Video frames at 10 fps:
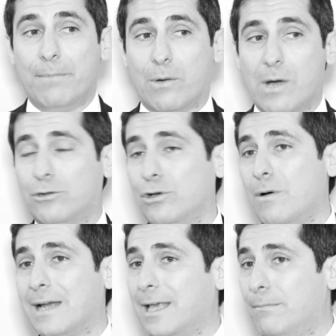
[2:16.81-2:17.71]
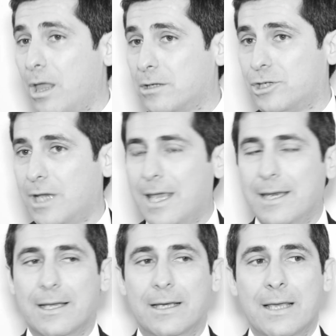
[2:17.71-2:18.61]
Per quanto riguarda il
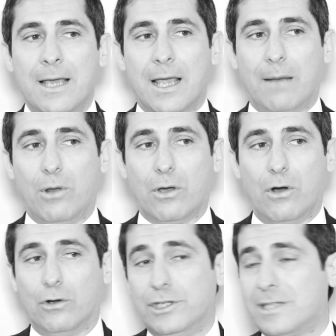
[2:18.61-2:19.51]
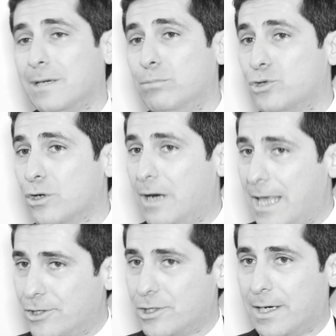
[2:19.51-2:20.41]
blockchain, il block distribution
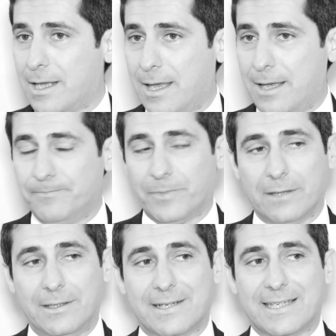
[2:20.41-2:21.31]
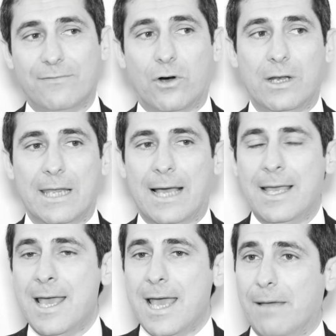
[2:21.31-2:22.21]
ledger che dir si voglia
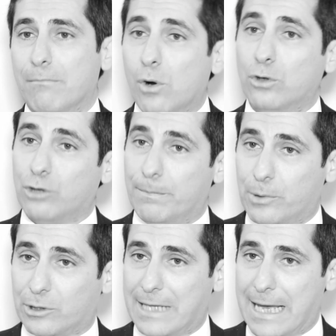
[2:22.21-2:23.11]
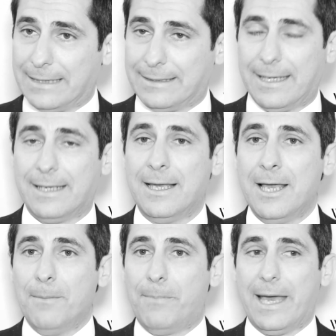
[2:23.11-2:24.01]
è molto importante
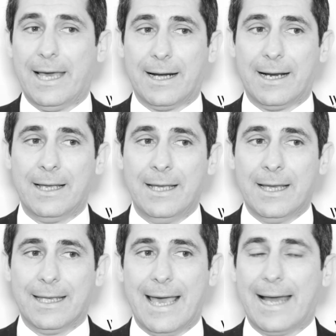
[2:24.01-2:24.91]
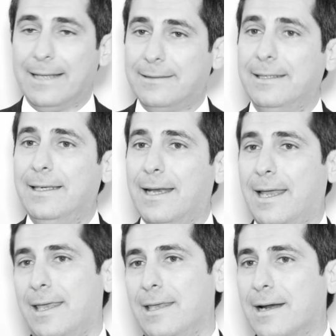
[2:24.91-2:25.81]
per
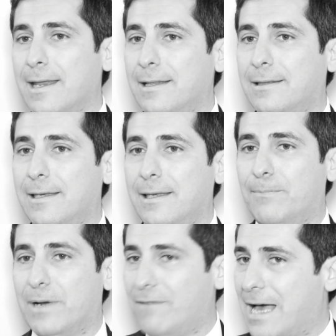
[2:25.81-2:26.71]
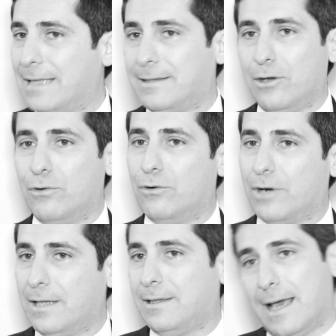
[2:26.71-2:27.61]
garantire in reti private o
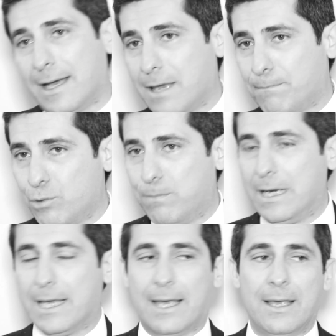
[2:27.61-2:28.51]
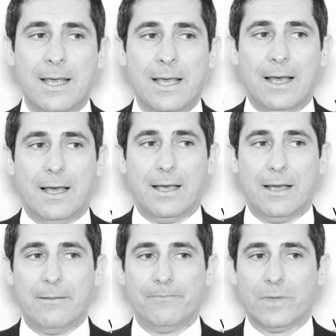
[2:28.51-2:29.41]
reti anche pubbliche
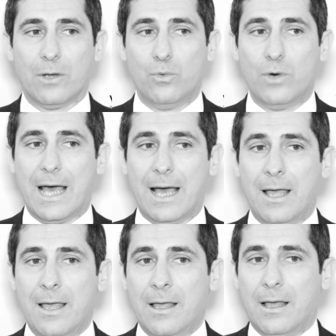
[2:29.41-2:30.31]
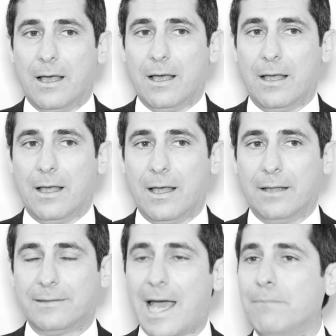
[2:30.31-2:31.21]
ehm, una
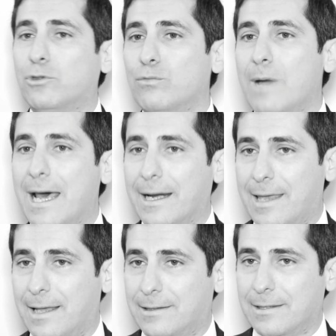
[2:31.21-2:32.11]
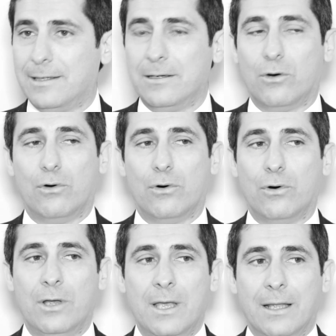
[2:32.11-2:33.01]
eh, time to market
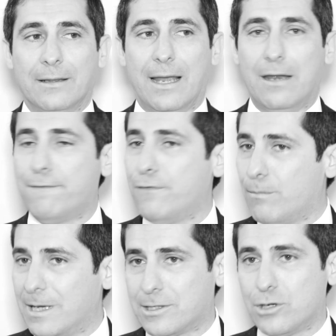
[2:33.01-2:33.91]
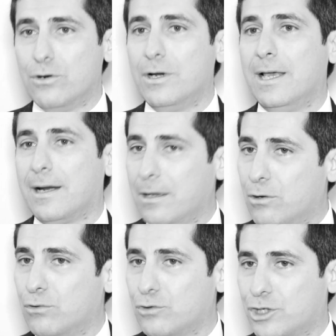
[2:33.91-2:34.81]
o dell'informazione
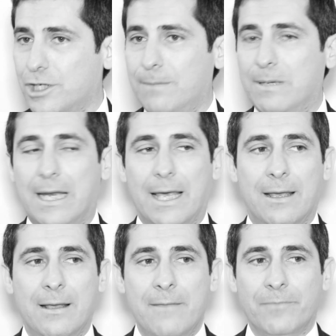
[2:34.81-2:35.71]
riconoscibile